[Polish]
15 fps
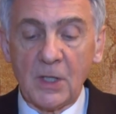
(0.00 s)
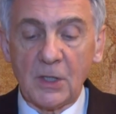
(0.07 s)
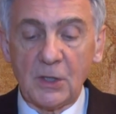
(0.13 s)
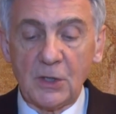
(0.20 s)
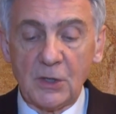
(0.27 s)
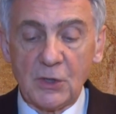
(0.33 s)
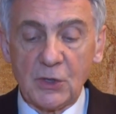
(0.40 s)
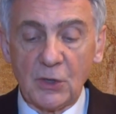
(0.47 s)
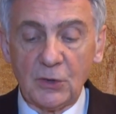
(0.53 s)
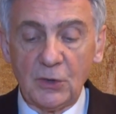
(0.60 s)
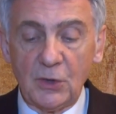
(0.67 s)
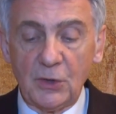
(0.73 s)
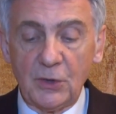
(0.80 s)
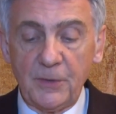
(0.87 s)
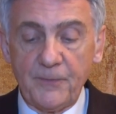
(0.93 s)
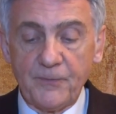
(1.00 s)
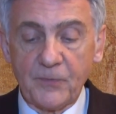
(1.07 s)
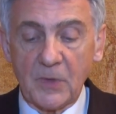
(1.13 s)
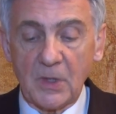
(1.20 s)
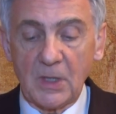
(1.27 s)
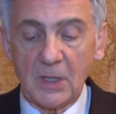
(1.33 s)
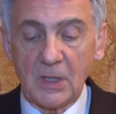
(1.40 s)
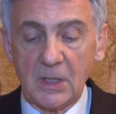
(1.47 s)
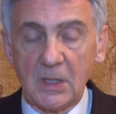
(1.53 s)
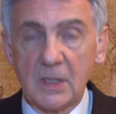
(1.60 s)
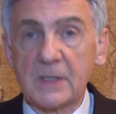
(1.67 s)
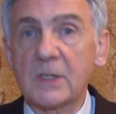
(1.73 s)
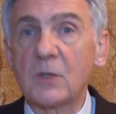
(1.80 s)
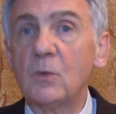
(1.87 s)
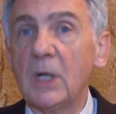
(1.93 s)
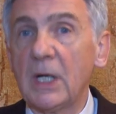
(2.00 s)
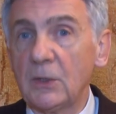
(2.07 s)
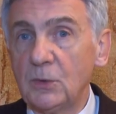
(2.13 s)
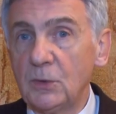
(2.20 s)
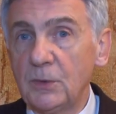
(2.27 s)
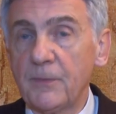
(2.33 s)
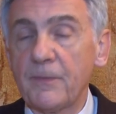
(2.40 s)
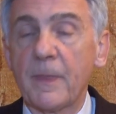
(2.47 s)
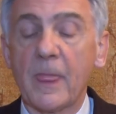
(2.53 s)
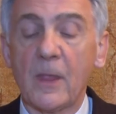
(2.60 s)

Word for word: e, co do mm, składu